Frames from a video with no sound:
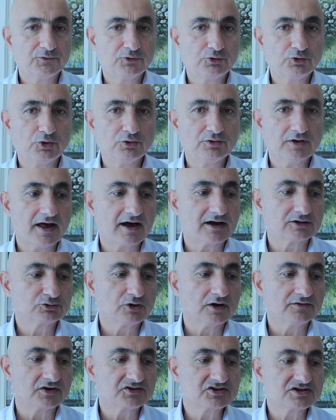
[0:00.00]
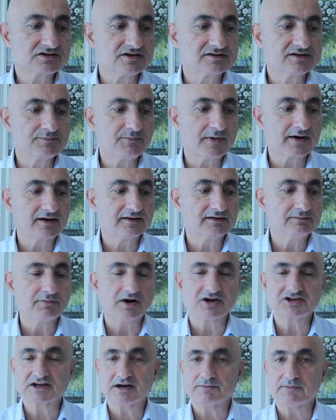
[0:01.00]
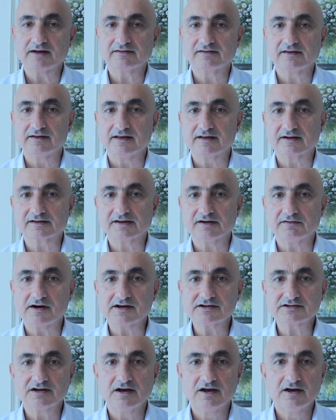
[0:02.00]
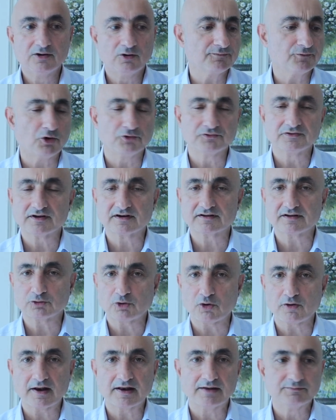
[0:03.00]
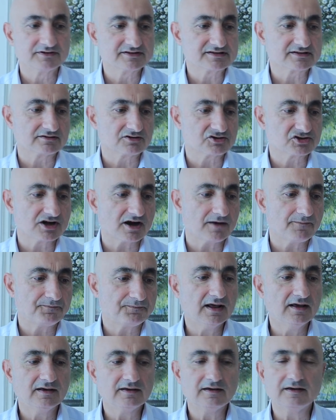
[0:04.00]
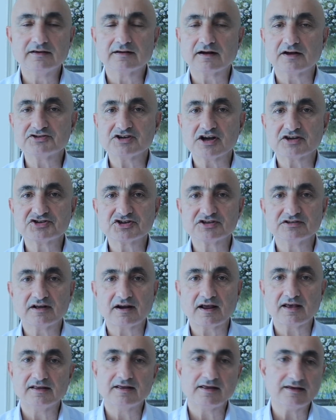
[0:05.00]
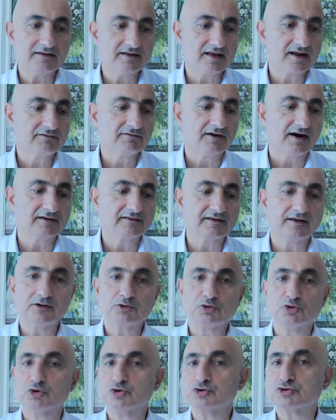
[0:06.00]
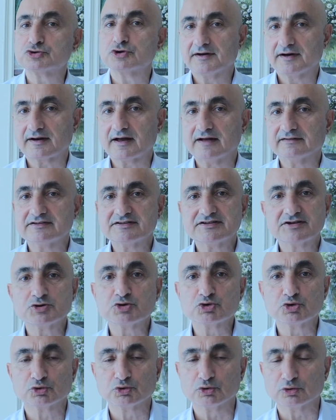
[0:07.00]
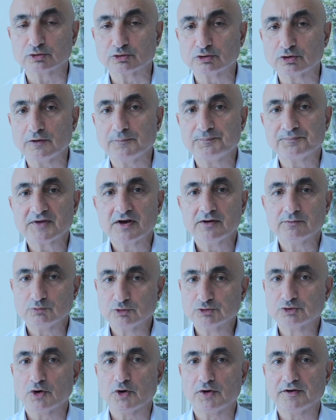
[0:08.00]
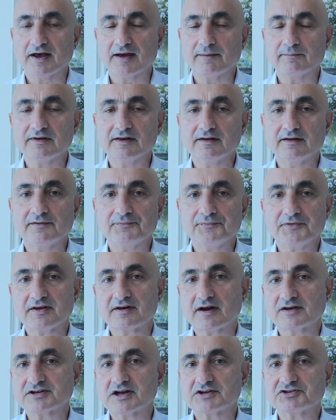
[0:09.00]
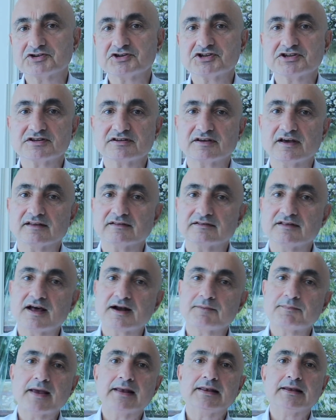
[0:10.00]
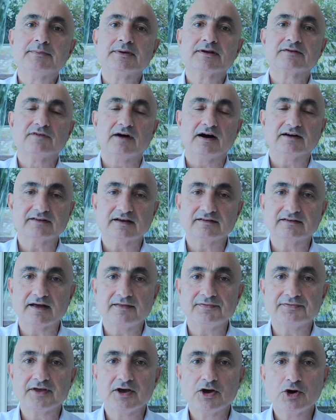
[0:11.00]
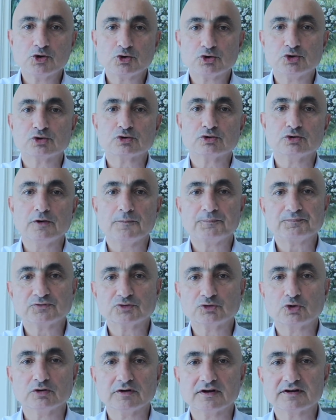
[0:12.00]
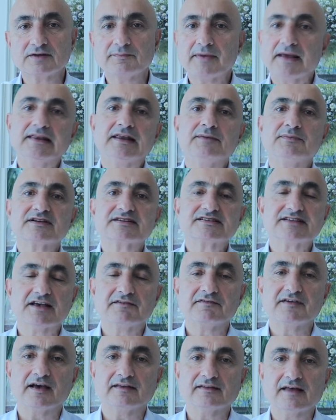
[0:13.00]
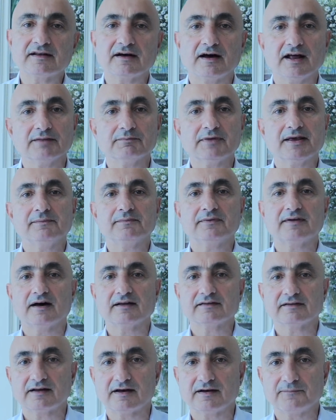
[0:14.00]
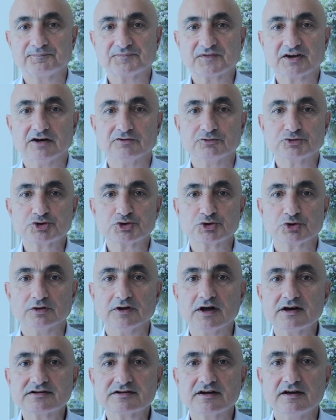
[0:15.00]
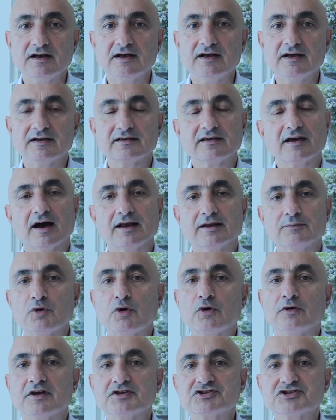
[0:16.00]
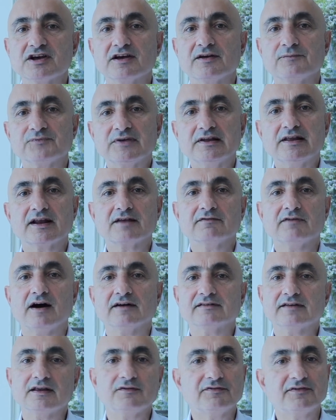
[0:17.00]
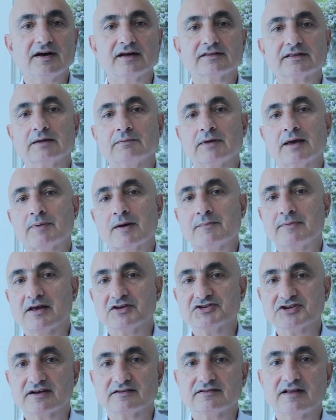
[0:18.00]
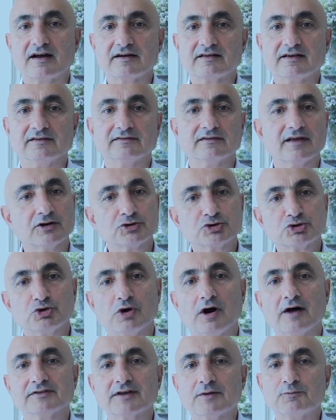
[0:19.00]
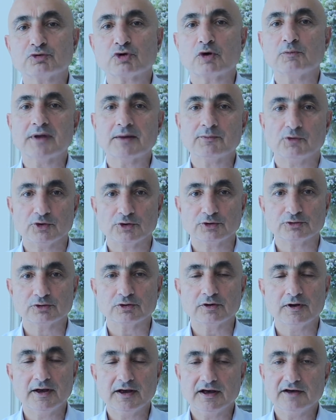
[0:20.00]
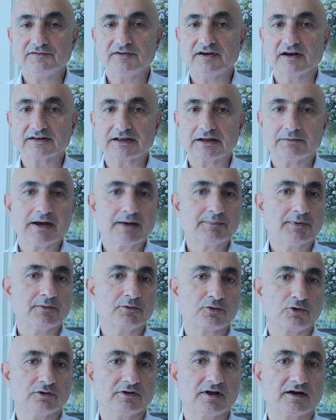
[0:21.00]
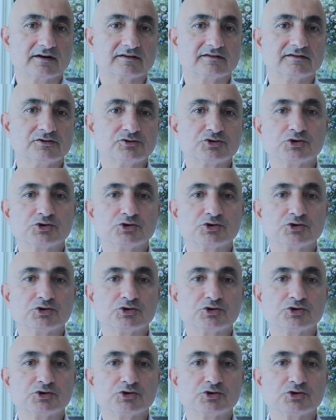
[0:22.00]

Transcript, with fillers: Tün Erdoğan açıkladığı paketin başka maddeleri de var. Onları da görelim hızlıca. İhracatçılara ileri vadeli kur garantisi sunuldu. Bu da önemli. İhracatçı şirketler belli bir vadeden kuru, doları belli bir seviyeden alma imkanına kavuşuyorlar. Yani böylece şey, ileri vadeli fiyatlama yapabilecekler yeniden. Şu anda problem oydu. Fiyatlama yapamıyorlardı.